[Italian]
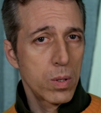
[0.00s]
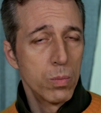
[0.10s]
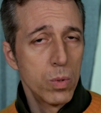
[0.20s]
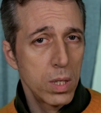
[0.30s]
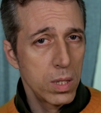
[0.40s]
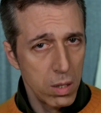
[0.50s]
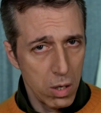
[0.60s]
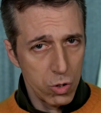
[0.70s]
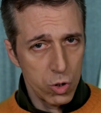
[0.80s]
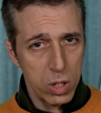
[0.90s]
comune di
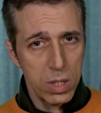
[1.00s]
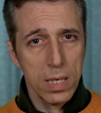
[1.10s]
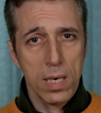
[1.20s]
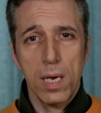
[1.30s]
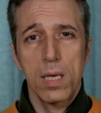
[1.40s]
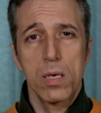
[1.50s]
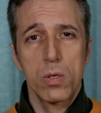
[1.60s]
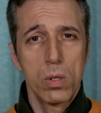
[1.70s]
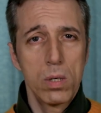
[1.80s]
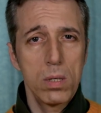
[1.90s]
oggi crede
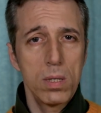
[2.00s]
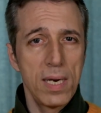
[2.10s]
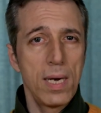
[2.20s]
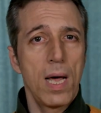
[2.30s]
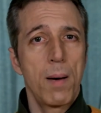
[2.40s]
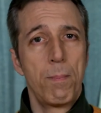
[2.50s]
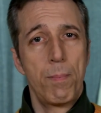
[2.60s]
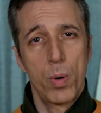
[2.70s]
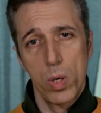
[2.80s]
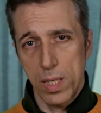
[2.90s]
solo nella
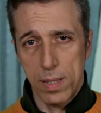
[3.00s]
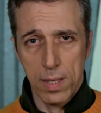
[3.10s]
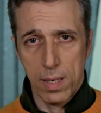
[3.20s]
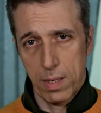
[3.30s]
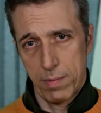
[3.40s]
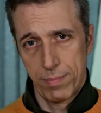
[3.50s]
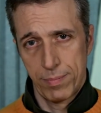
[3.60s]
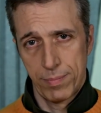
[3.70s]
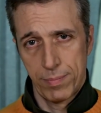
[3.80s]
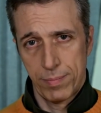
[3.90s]
politica,
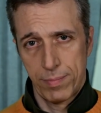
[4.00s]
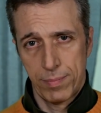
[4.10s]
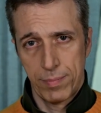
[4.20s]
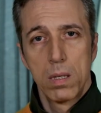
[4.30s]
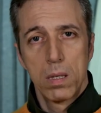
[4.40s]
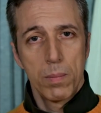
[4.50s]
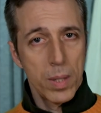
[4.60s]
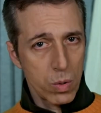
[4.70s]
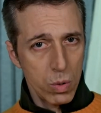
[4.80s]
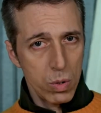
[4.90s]

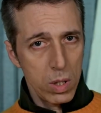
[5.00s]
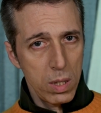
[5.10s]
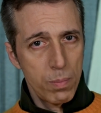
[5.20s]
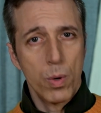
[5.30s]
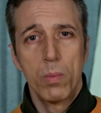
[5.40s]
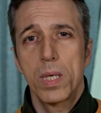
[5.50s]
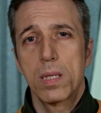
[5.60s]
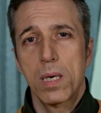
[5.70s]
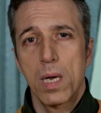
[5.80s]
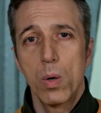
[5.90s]
per cui può
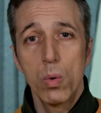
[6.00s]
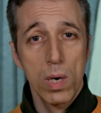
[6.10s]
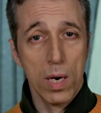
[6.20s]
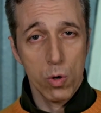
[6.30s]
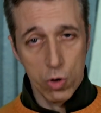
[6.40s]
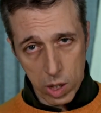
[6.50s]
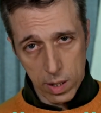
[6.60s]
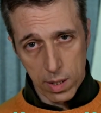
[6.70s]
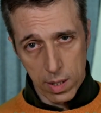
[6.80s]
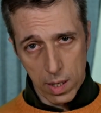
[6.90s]
mettere una
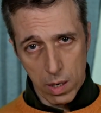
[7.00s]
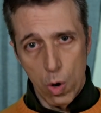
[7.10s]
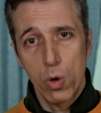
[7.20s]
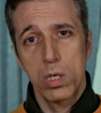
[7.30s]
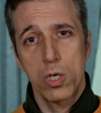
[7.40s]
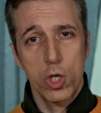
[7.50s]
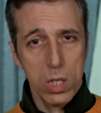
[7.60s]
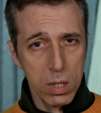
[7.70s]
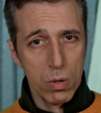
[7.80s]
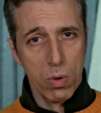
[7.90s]
crocetta ogni
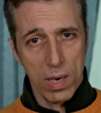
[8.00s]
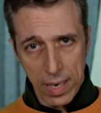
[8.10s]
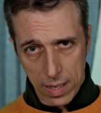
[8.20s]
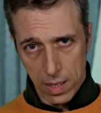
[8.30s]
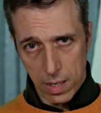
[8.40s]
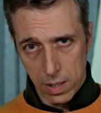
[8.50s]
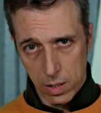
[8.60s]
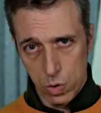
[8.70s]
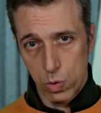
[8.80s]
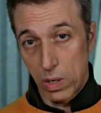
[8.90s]
cinque anni
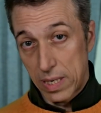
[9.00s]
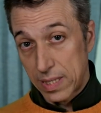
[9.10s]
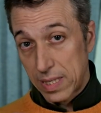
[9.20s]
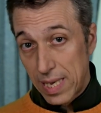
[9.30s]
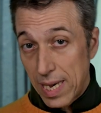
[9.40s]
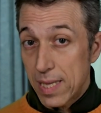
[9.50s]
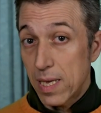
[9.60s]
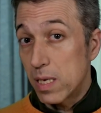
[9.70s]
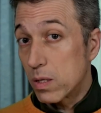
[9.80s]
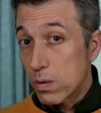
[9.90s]
sulla scheda
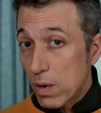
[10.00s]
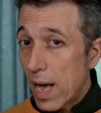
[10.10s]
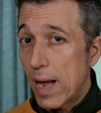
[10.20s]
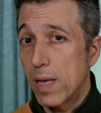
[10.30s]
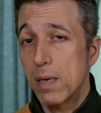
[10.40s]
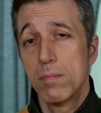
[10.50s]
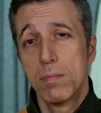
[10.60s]
elettorale,